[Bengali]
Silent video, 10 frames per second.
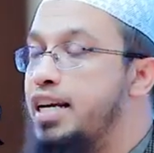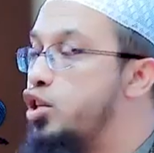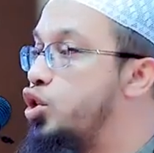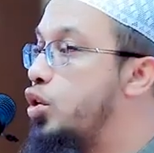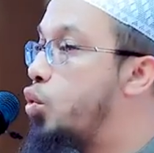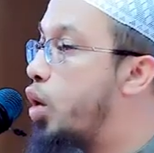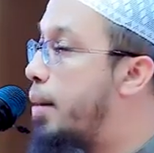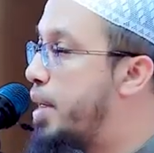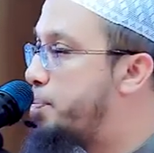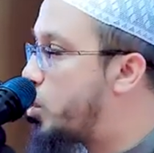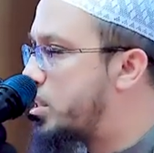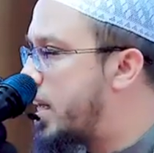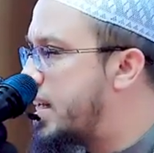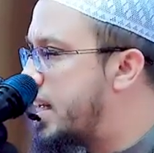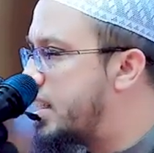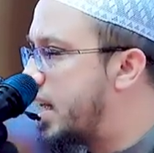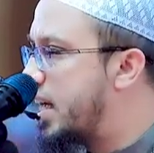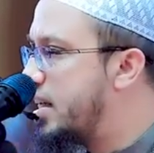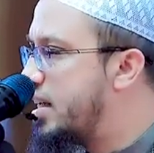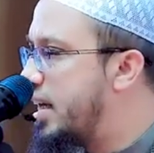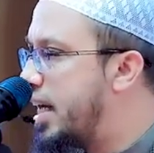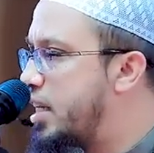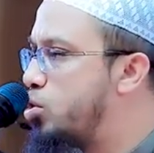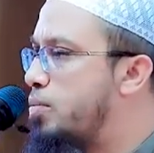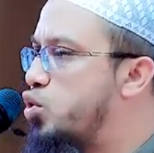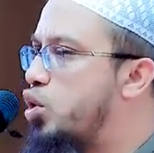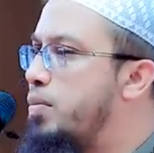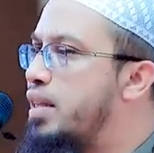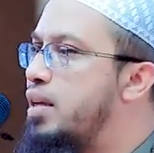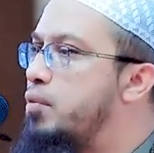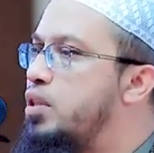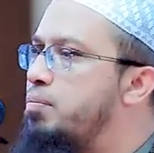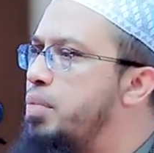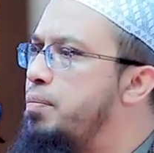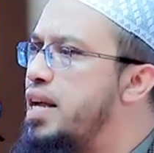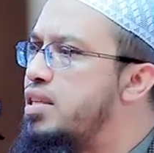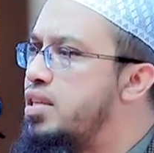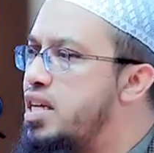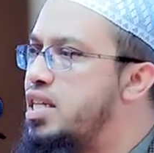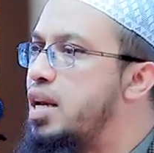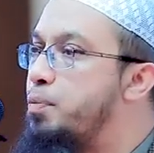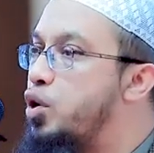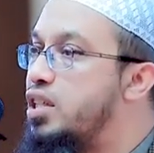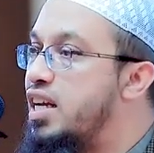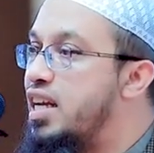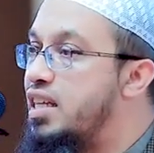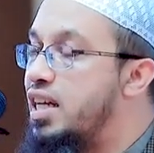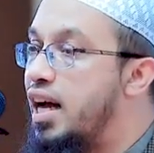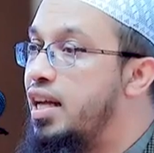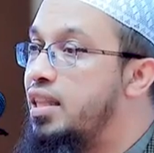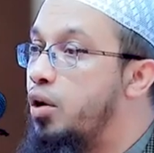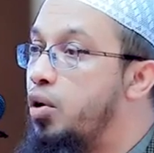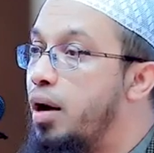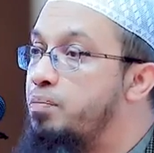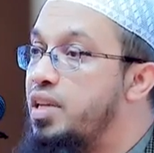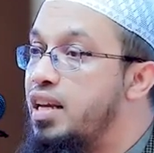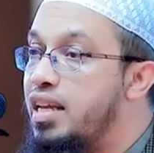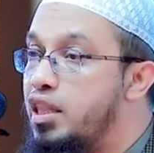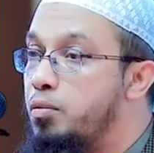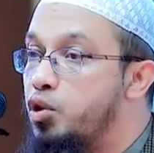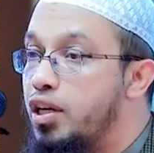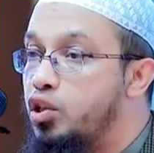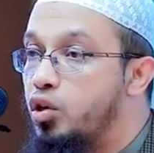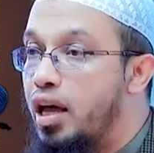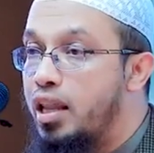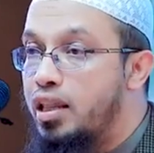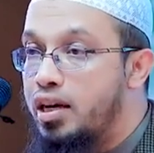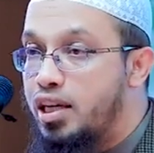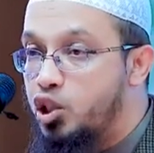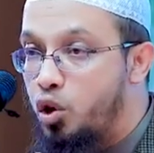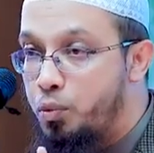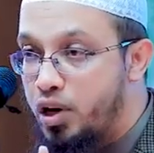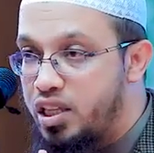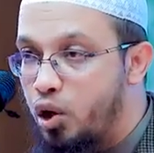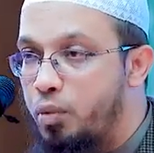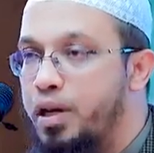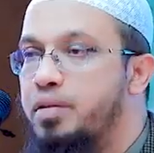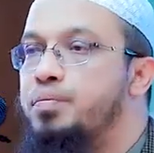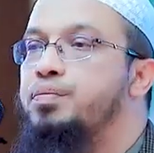এটা যদি গোড়ামির পর্যায়ে নিয়ে যায় এটা যদি মুসলমানদের মধ্যে বিভেদ সৃষ্টির পর্যায়ে নিয়ে যায় তাহলে আপনি রীতিমতো একজন আল্লাহর কাছে অপরাধী হবেন